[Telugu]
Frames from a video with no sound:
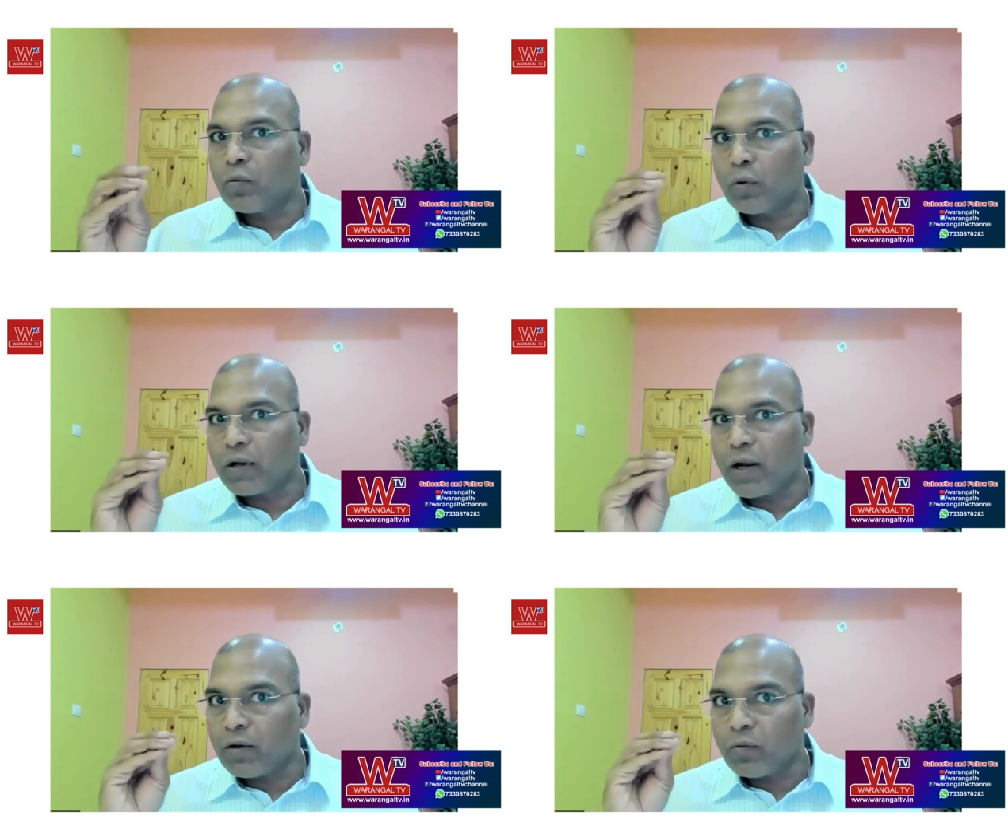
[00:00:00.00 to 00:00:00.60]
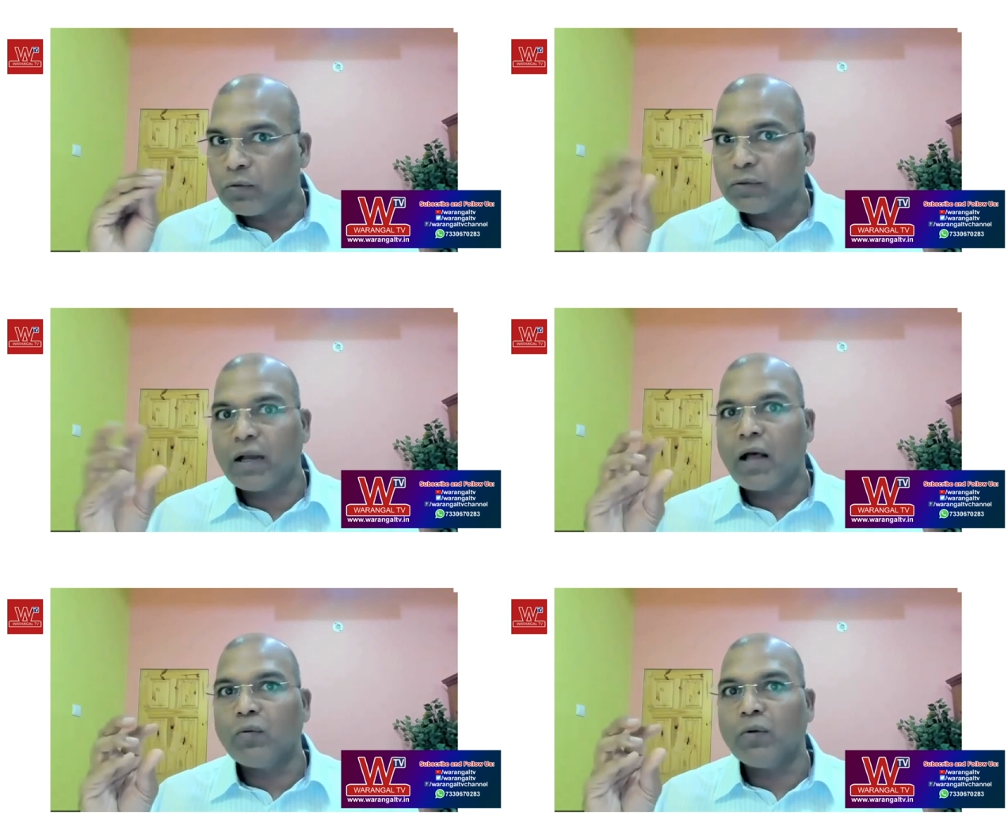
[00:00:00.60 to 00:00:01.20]
పార్టీలో కొట్లాటలు
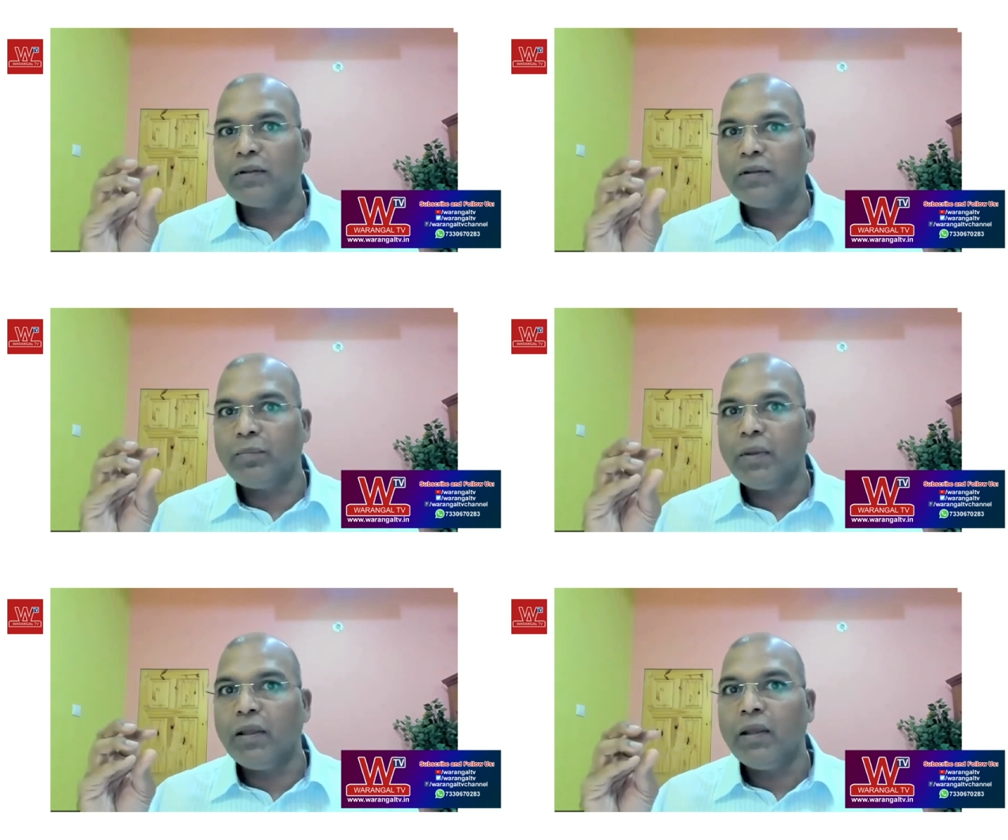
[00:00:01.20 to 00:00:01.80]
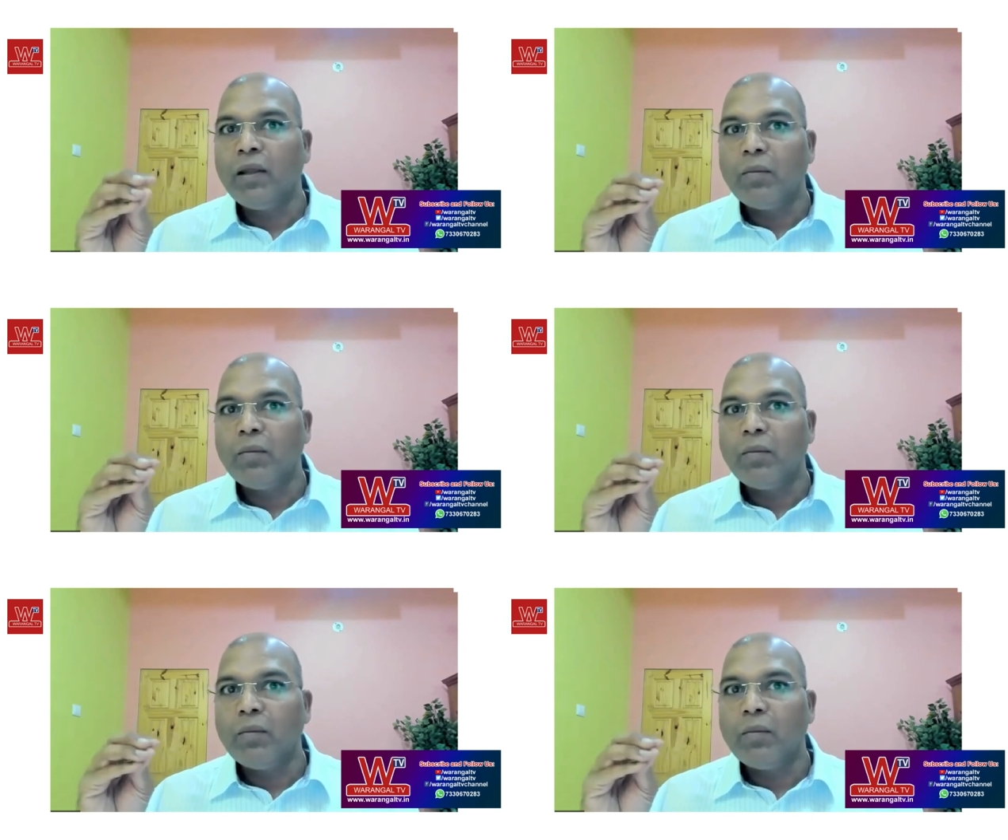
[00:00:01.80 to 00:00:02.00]
కొత్త కావు అని చెప్పి